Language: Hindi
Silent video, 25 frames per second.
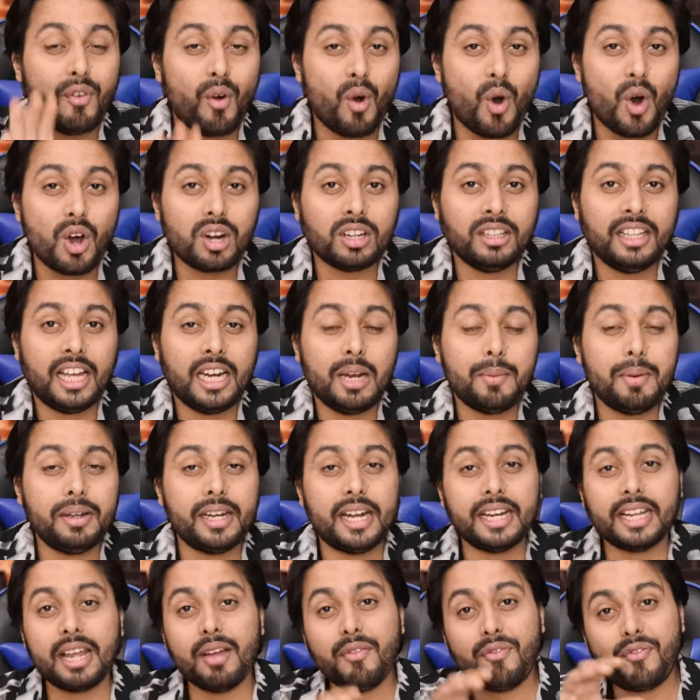फोर
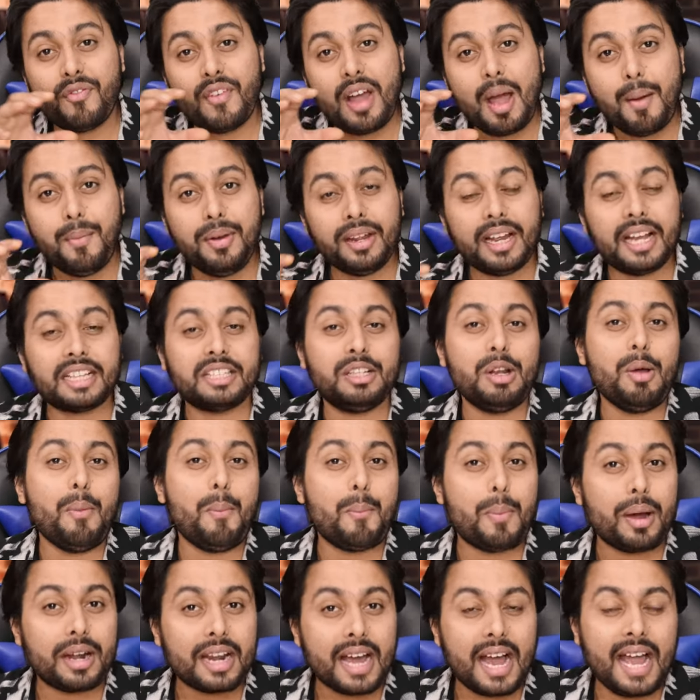नैनोमीटर के फैब्रिकेशन
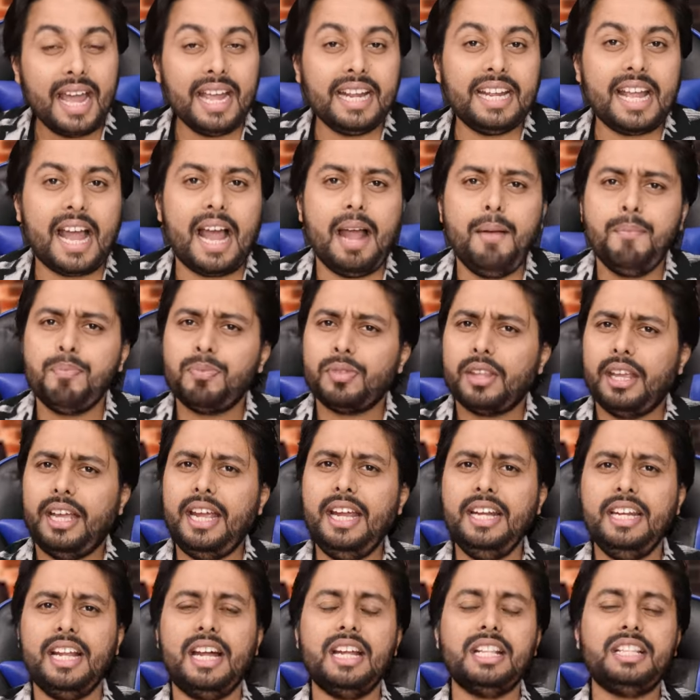अब बनाया गया है
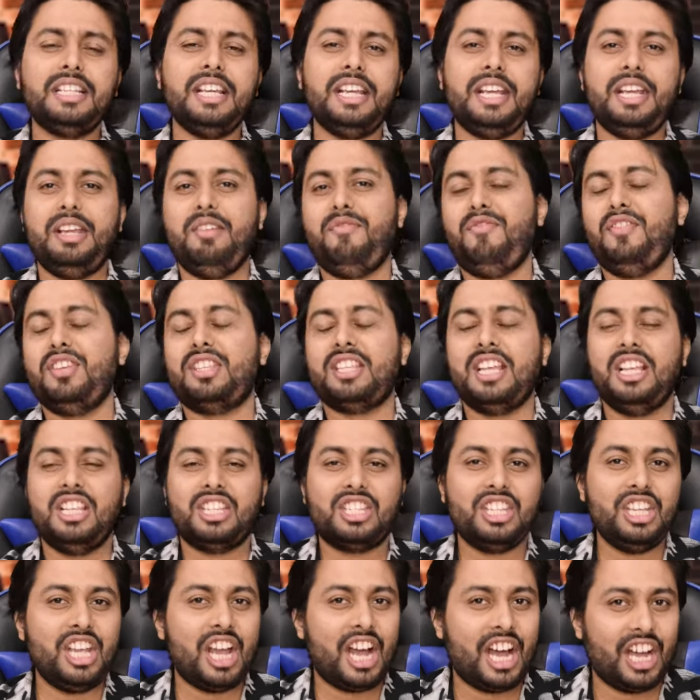इनर्जी
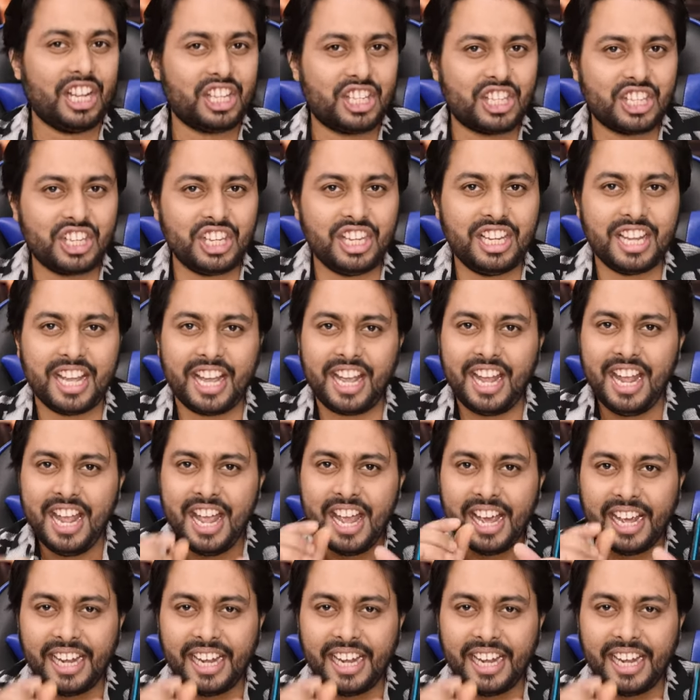इफिशियंसी अच्छी है